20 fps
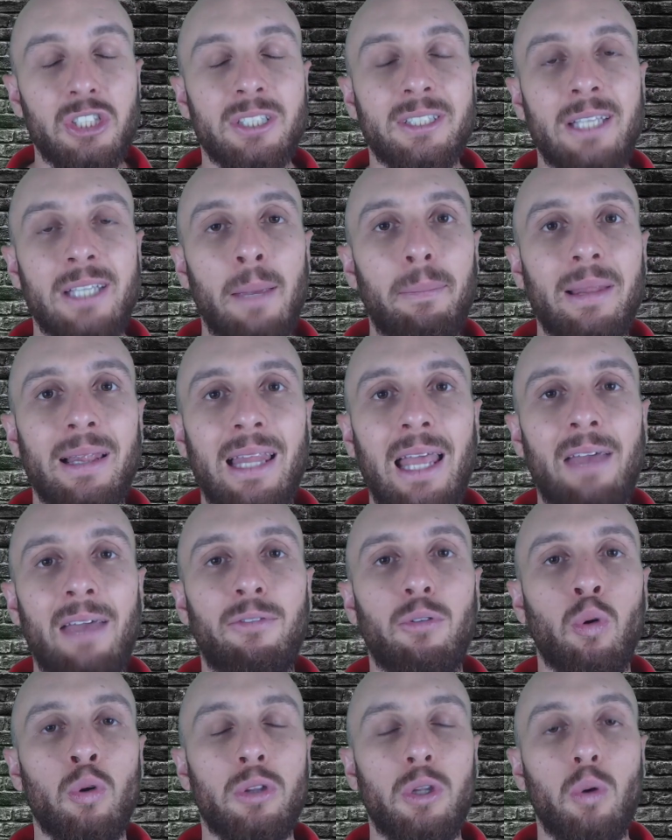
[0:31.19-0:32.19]
sempre leve
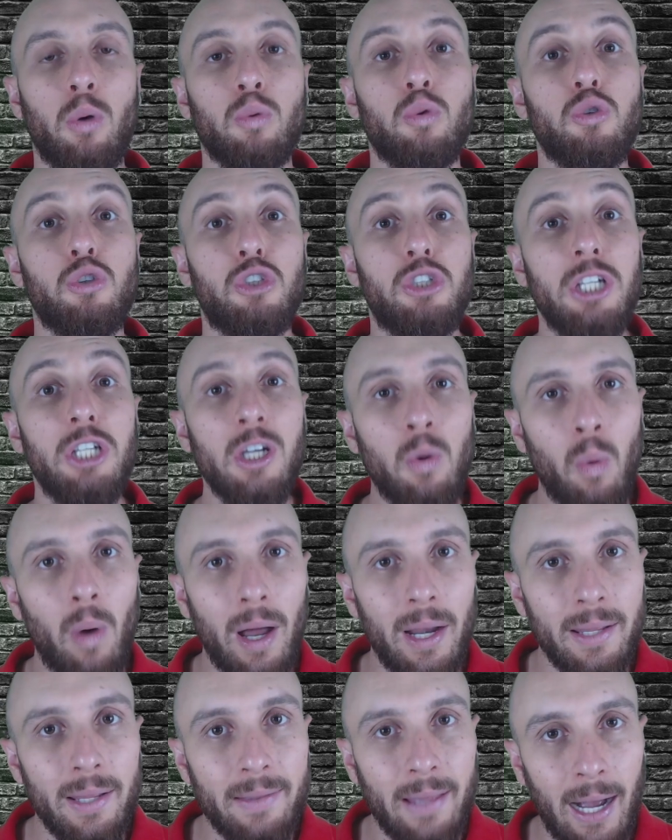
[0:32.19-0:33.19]
conteúdo de
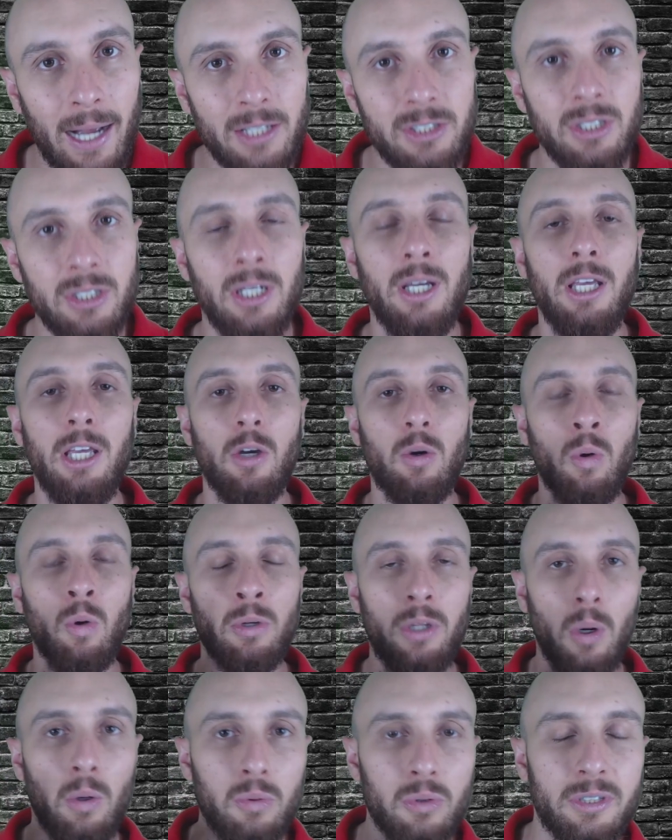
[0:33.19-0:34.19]
qualidade e
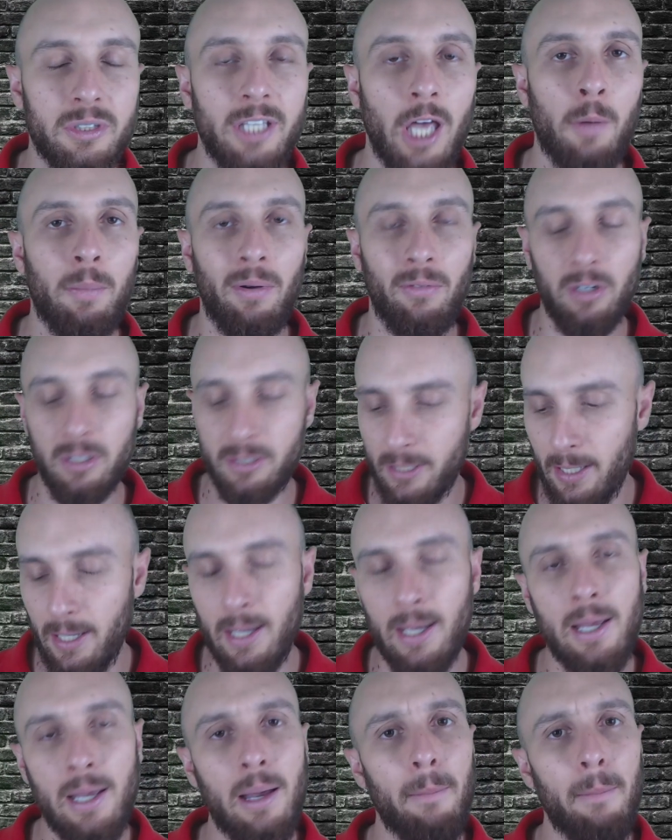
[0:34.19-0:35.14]
conteúdo sério para você,